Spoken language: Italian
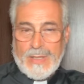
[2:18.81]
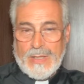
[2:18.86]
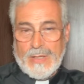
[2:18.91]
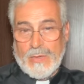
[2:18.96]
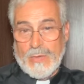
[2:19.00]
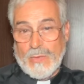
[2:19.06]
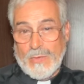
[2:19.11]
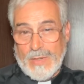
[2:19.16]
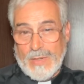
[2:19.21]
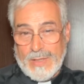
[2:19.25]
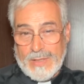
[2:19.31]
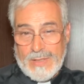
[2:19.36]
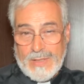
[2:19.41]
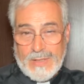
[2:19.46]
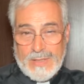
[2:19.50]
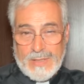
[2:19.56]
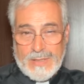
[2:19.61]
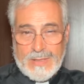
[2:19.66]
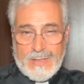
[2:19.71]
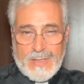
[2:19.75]
con la
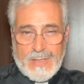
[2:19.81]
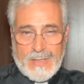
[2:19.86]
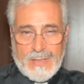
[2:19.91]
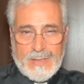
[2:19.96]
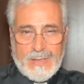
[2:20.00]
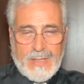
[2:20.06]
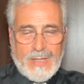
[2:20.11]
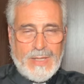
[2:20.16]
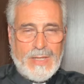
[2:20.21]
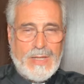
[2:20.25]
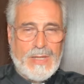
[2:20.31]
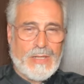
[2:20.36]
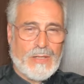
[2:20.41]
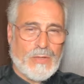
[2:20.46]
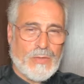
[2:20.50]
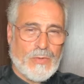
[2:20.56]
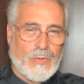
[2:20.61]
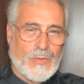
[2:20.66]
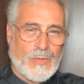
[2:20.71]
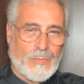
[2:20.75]
Chiesa che è il
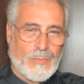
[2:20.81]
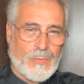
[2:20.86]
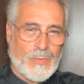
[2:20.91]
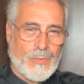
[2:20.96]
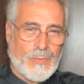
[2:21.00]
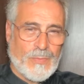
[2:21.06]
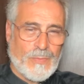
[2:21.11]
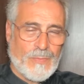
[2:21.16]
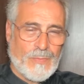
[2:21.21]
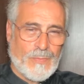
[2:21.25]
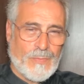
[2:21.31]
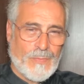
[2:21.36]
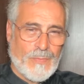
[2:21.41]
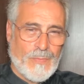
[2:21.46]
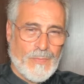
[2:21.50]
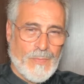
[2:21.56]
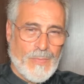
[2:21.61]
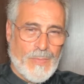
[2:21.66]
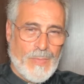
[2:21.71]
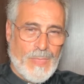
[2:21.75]
corpo.
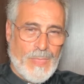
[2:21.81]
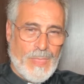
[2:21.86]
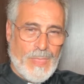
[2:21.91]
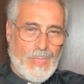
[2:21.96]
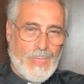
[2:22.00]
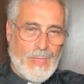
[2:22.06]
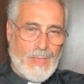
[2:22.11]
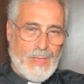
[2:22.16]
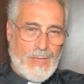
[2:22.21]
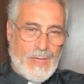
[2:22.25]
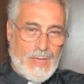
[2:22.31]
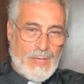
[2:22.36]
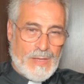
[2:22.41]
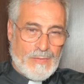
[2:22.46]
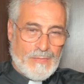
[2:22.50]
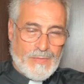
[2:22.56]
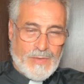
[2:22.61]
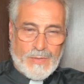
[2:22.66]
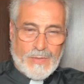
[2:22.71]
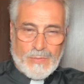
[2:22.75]
È il
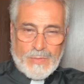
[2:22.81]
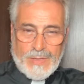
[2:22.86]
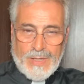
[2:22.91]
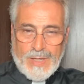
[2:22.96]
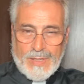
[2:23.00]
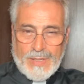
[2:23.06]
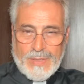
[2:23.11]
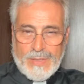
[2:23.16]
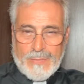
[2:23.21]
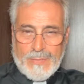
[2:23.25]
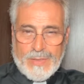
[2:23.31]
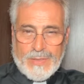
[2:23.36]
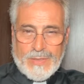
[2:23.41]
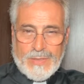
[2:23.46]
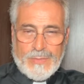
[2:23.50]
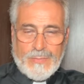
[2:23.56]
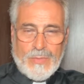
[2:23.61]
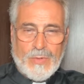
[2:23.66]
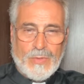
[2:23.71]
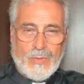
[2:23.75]
vero grande
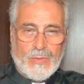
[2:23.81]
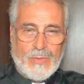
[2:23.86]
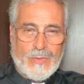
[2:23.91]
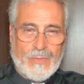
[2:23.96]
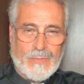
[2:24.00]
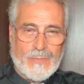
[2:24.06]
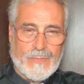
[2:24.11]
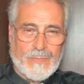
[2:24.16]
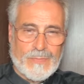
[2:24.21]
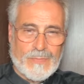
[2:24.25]
matrimonio.